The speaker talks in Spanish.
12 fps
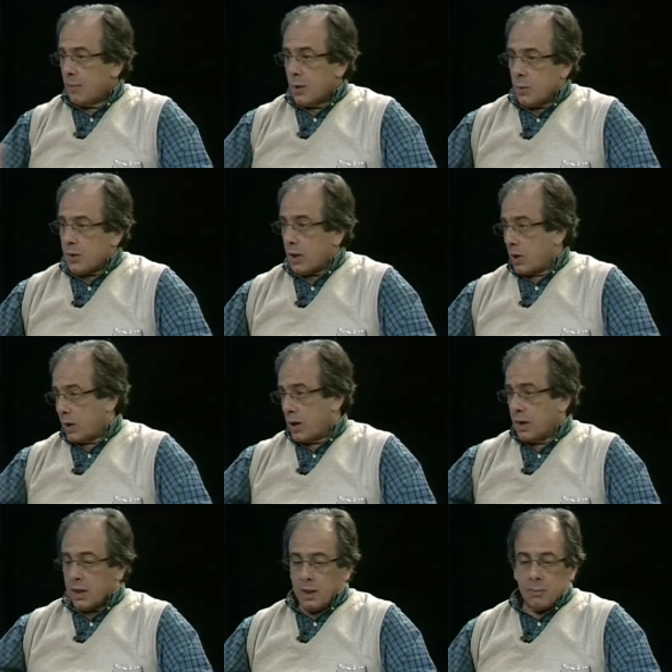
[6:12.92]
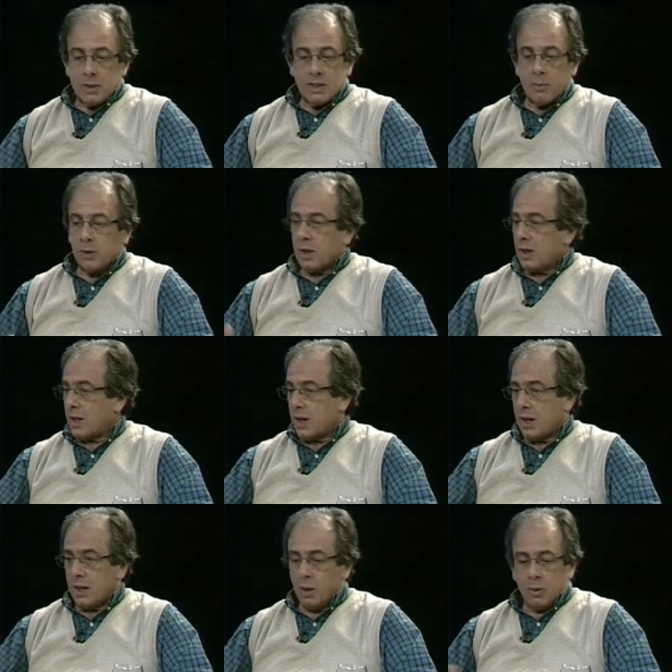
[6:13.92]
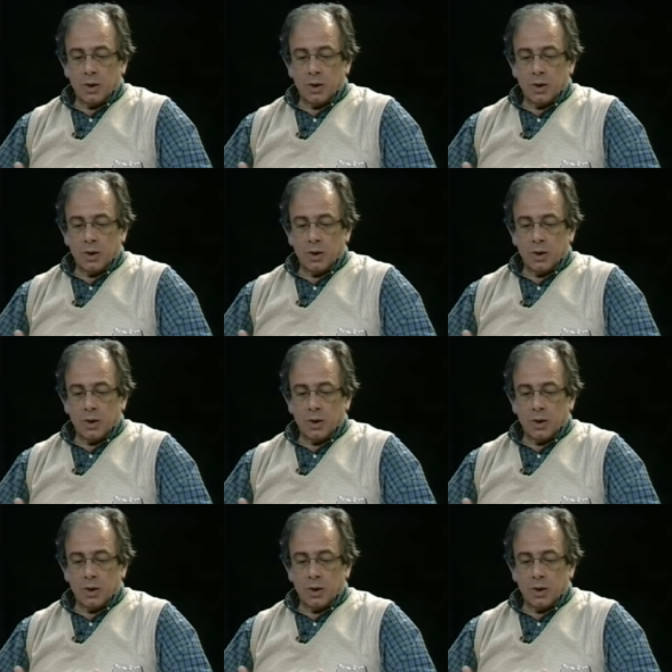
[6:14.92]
nuestras corrientes de pensamiento alternativo,